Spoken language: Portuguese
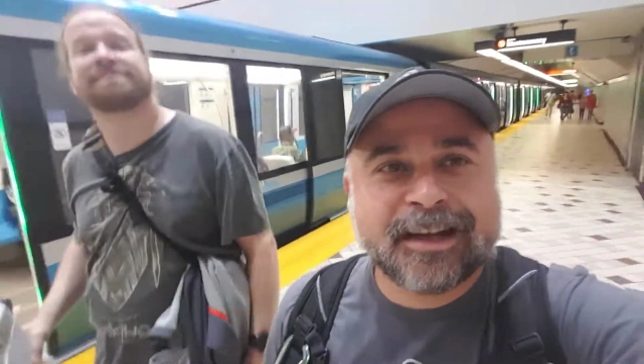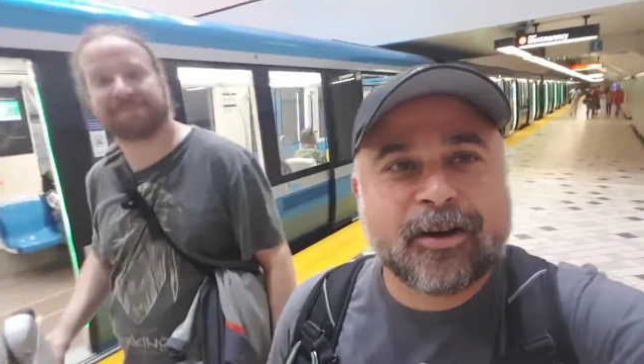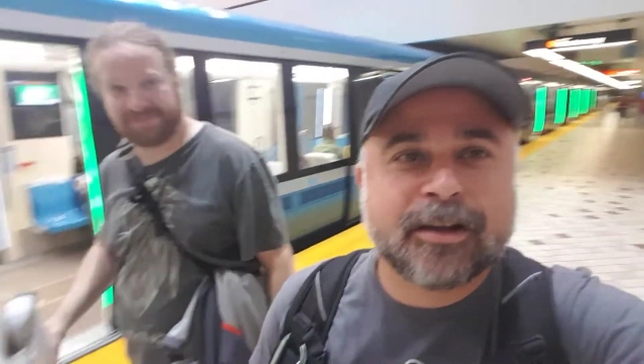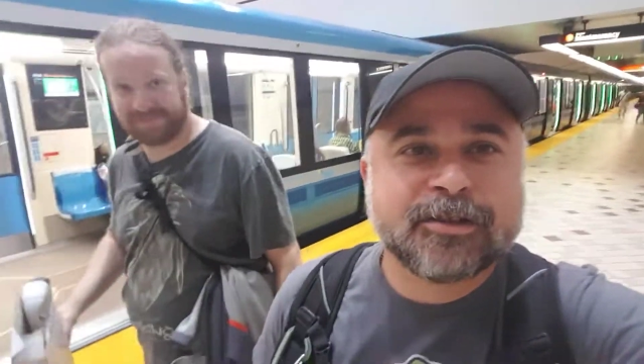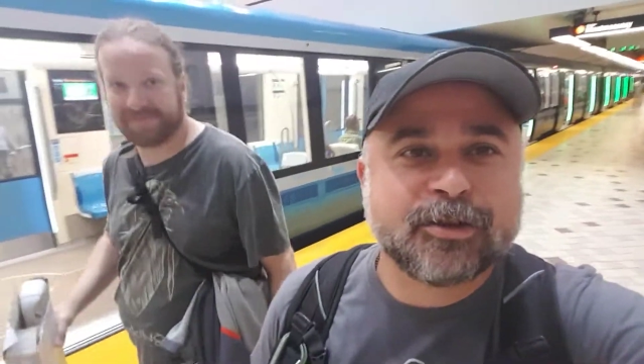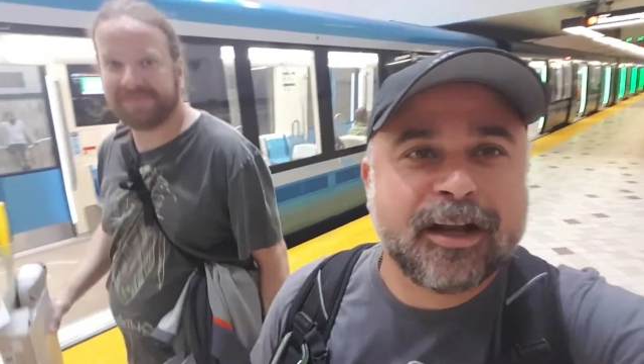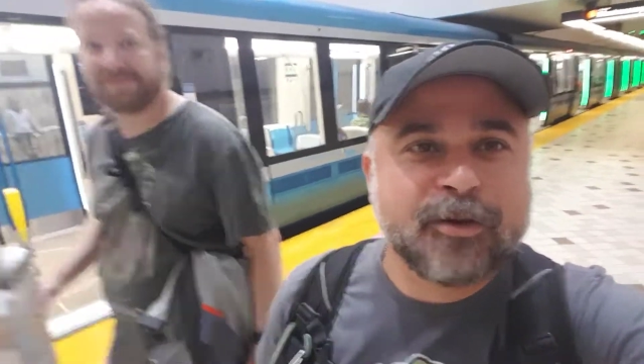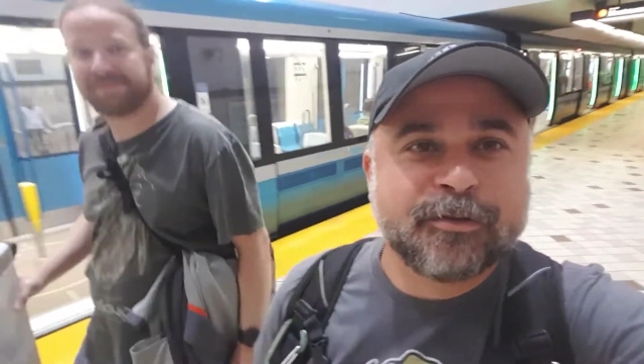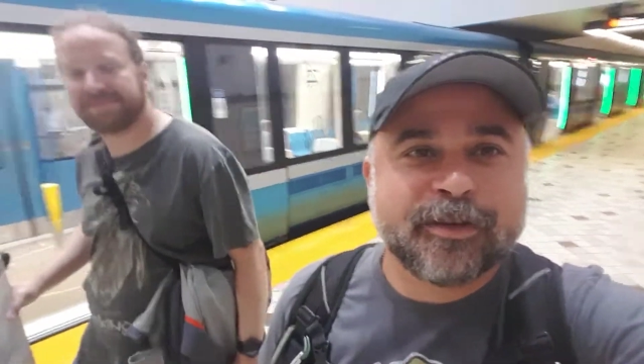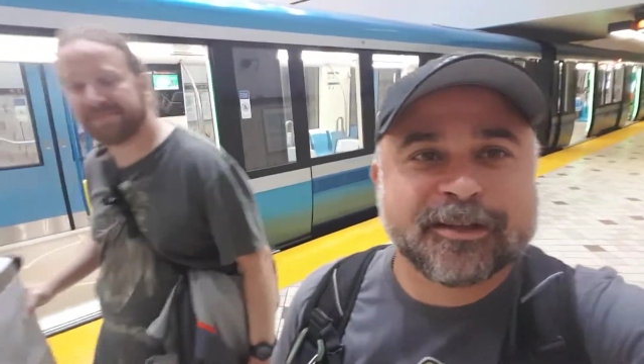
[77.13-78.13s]
Agora só lá
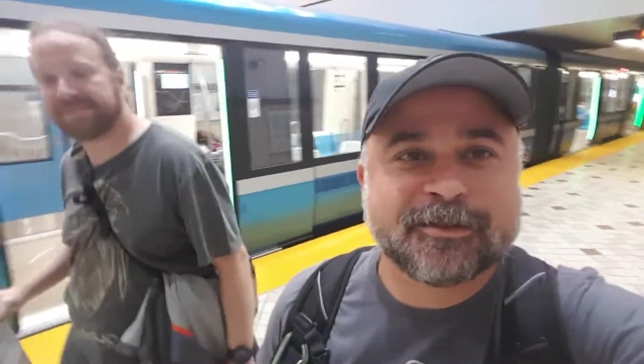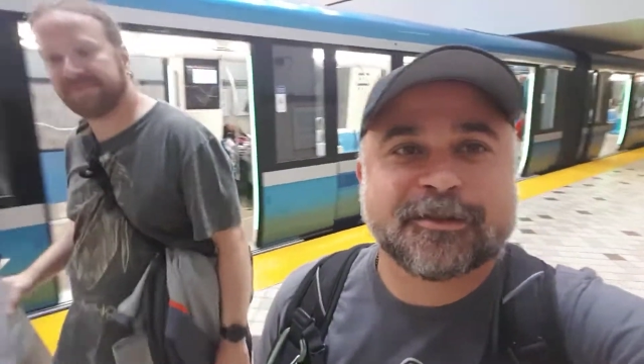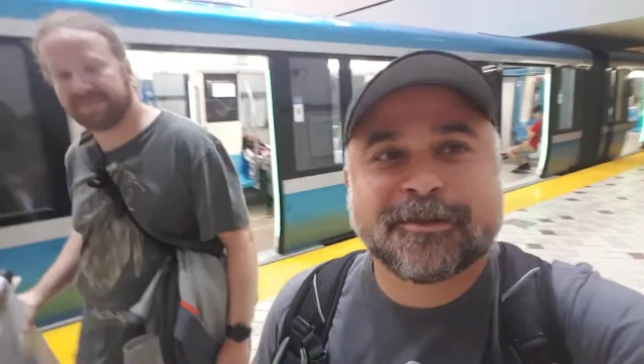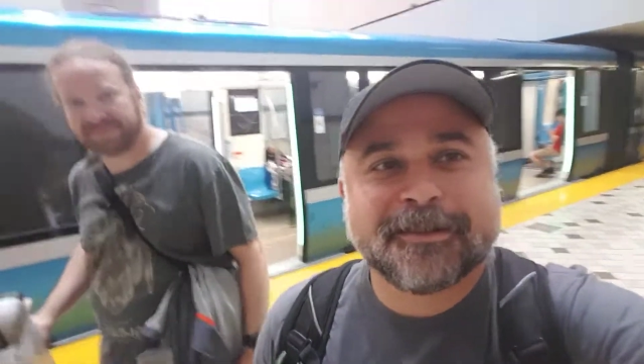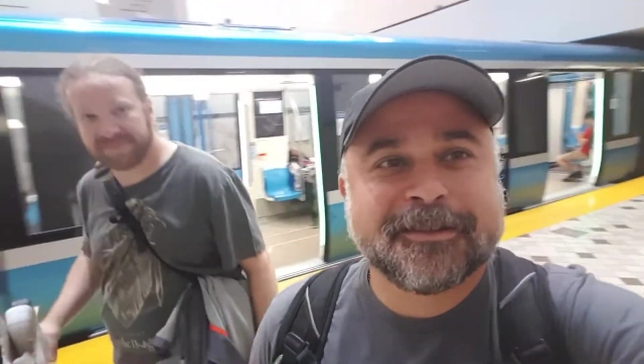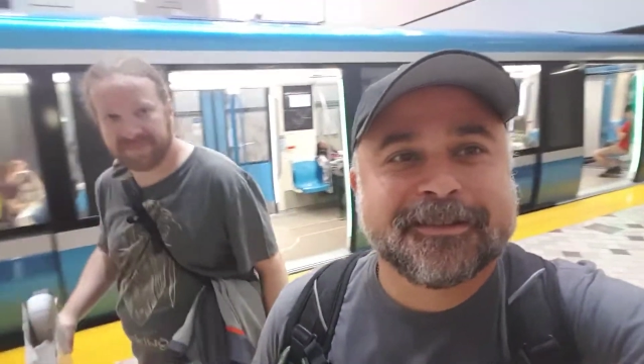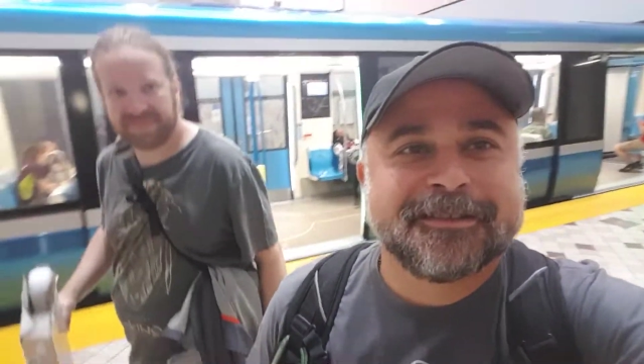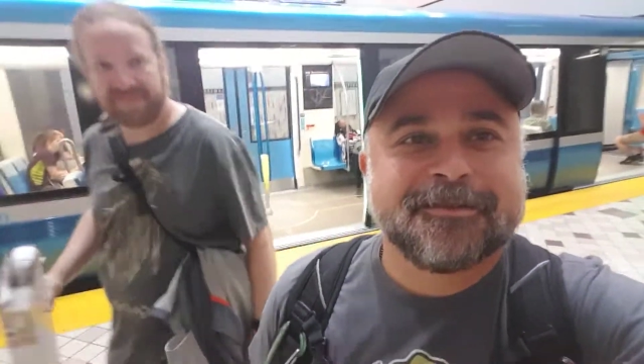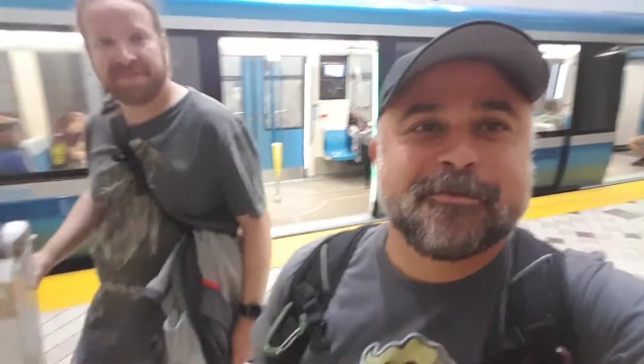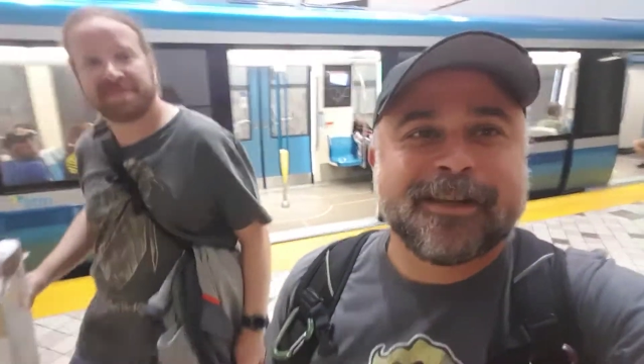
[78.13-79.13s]
no evento.
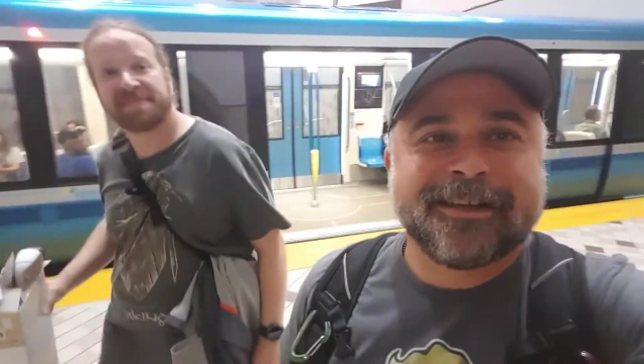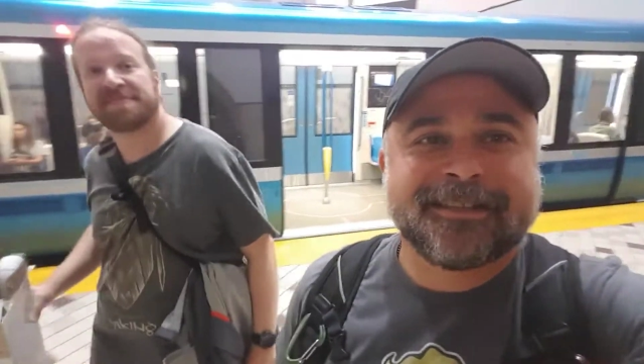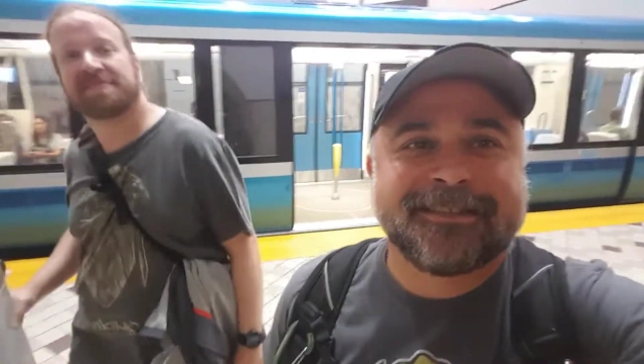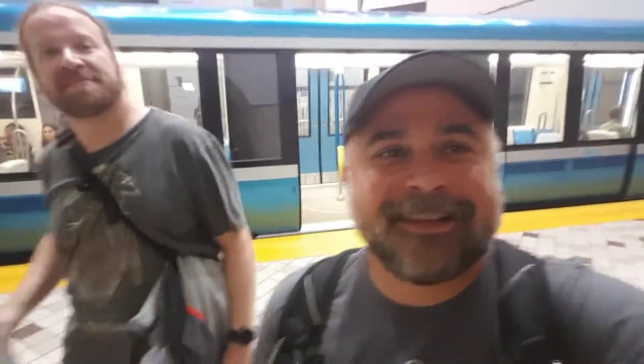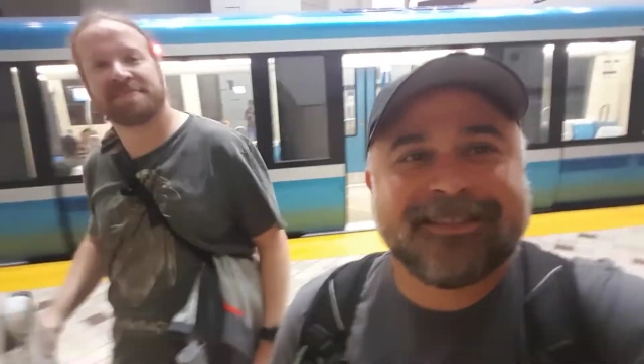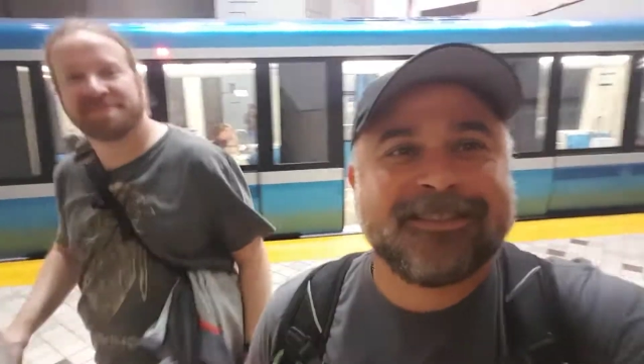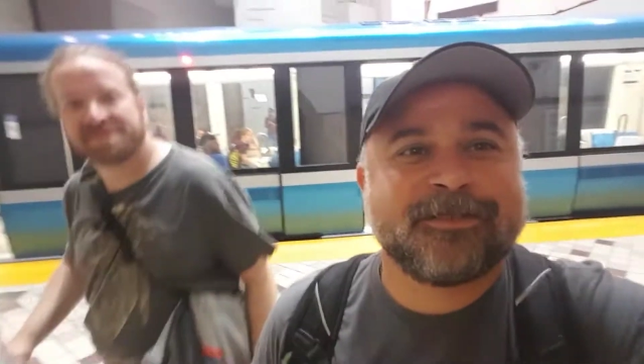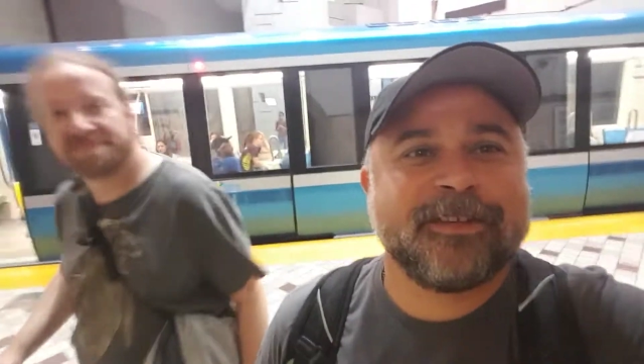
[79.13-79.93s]
Beleza? A gente se